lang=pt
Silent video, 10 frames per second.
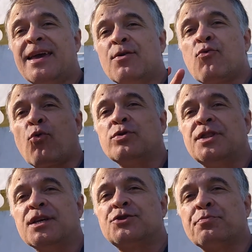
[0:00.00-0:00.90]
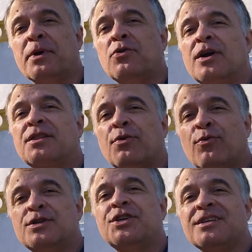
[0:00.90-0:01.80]
um contexto melhor de
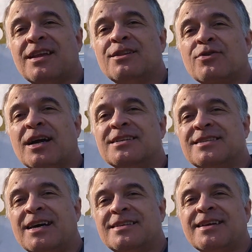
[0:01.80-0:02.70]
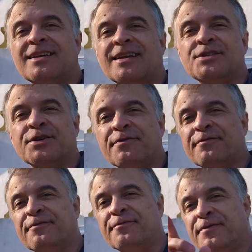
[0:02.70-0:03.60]
onde que está localizada essa igreja.
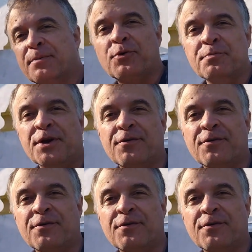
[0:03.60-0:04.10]
Vamos comigo!